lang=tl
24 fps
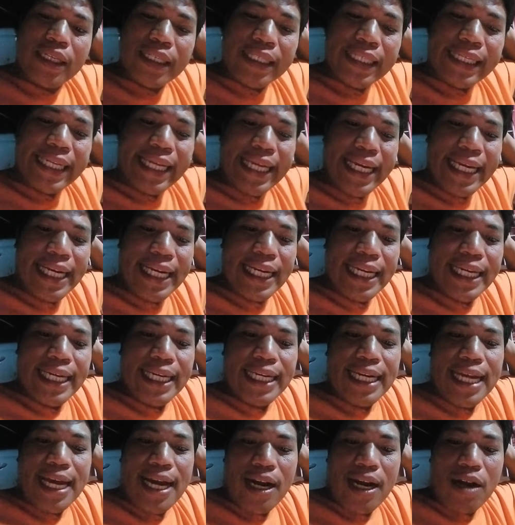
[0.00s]
dili
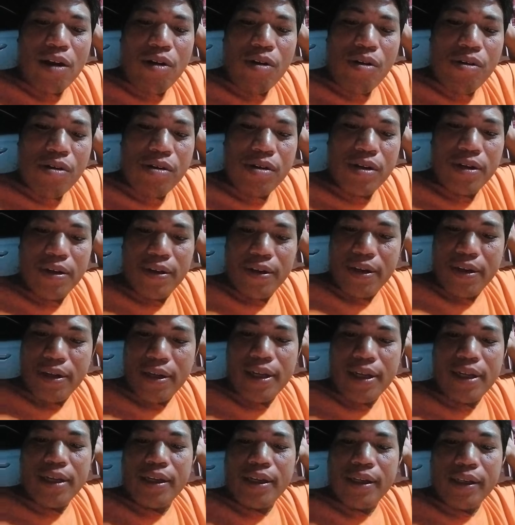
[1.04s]
na ako
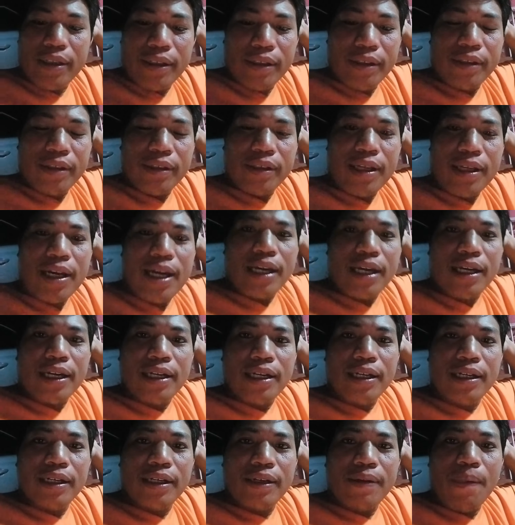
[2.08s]
ha
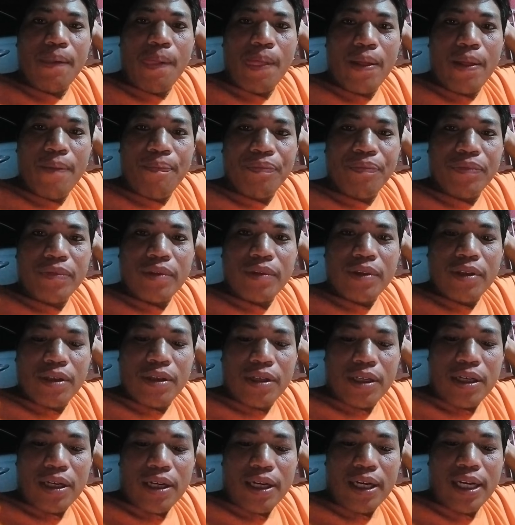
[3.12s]

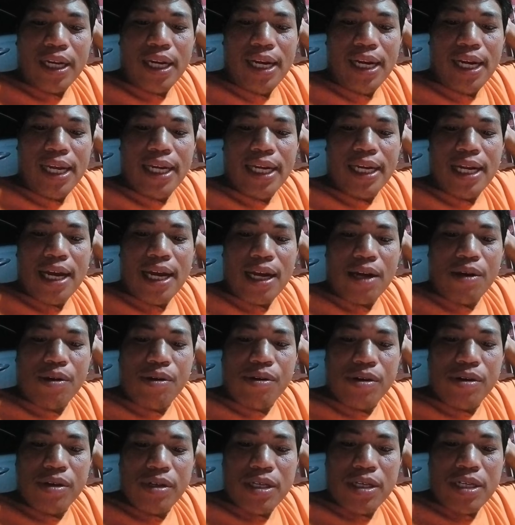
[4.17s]
dili na
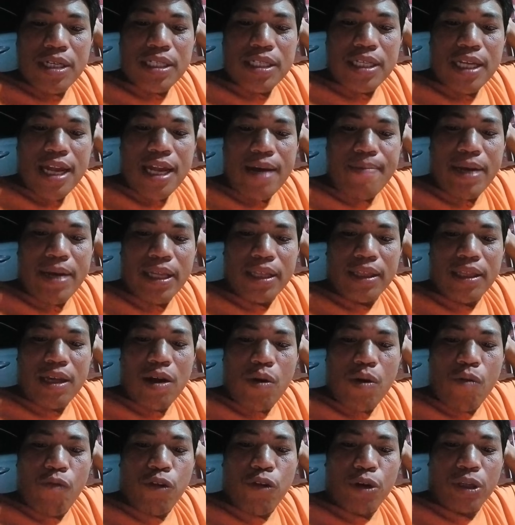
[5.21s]
ako. Salamat
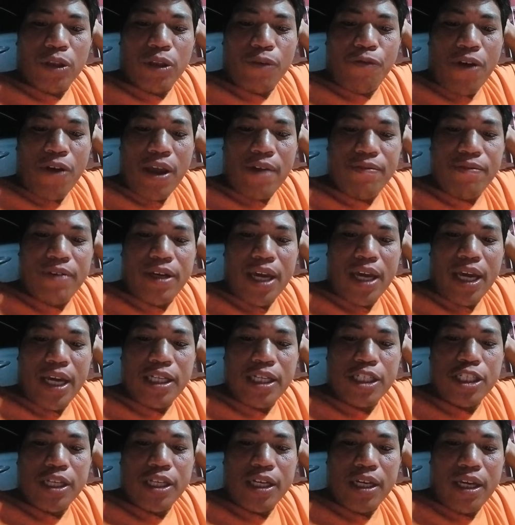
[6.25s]
daog 45k
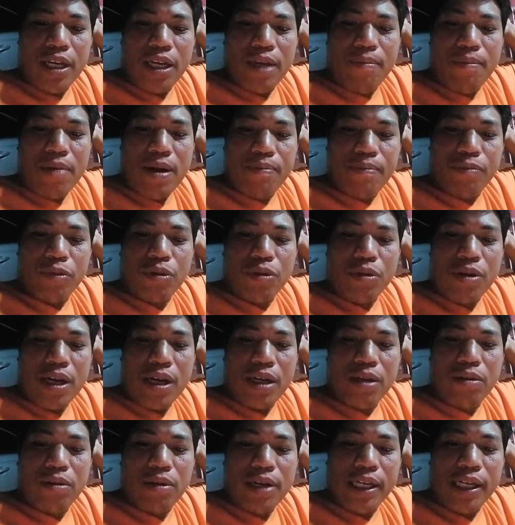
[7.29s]
si Ma'am
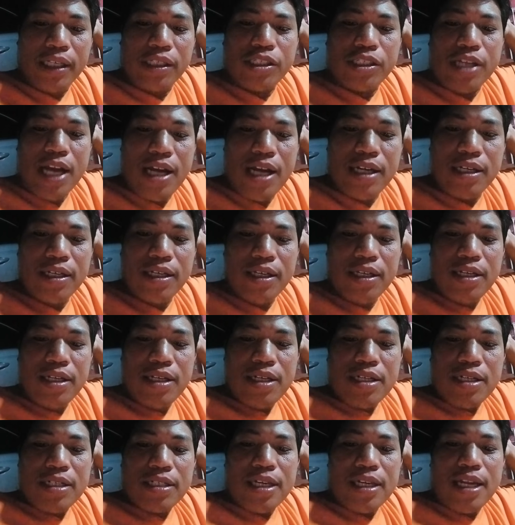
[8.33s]
Torado Laisa.
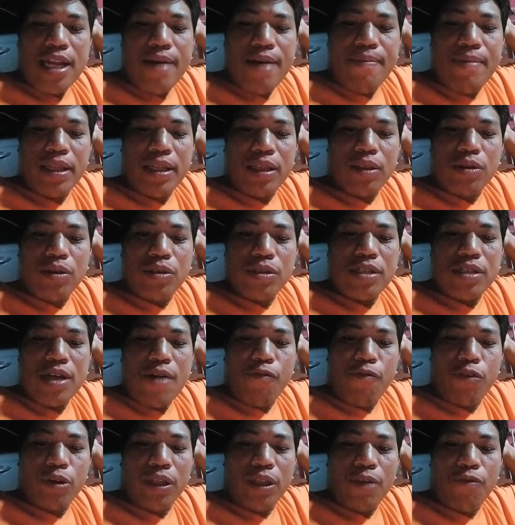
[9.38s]
Salamat no sa
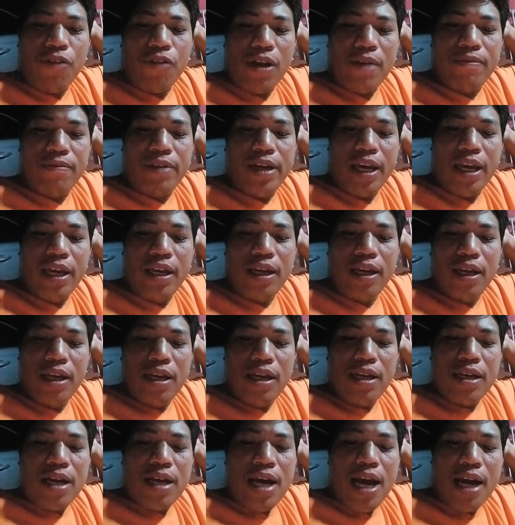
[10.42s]
45k.
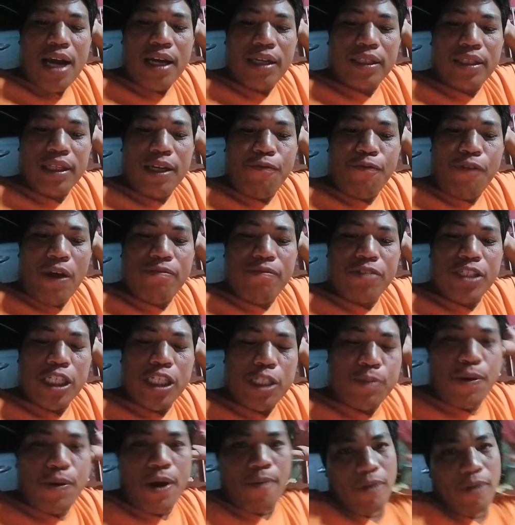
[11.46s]
Ang
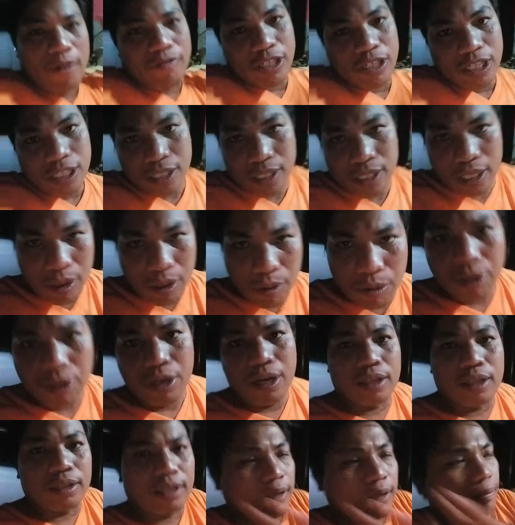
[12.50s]
356 ba 563 kung
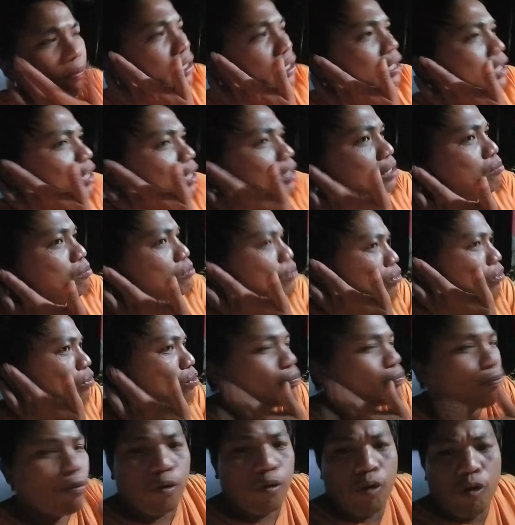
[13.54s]
gihatag ba nakalimot
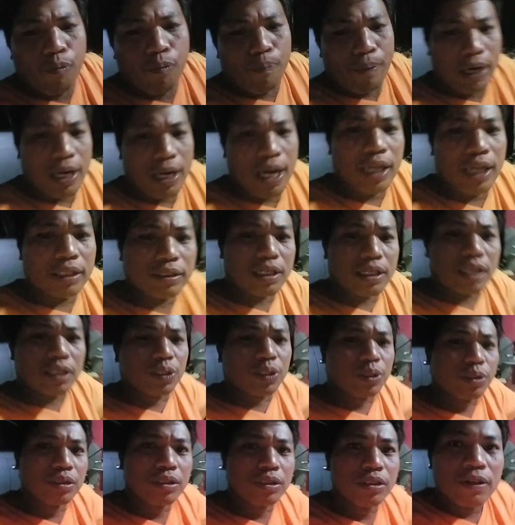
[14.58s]
ko kung para asa
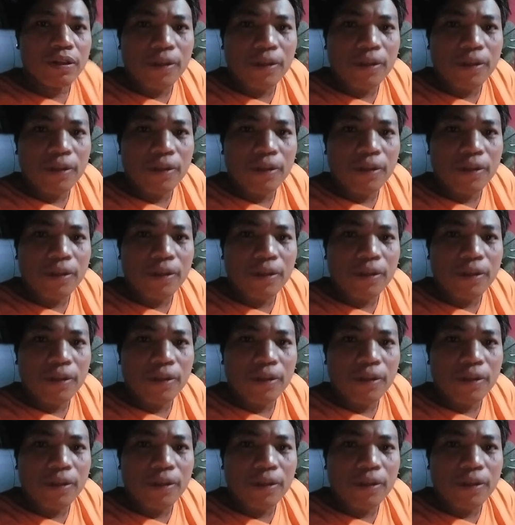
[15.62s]
to.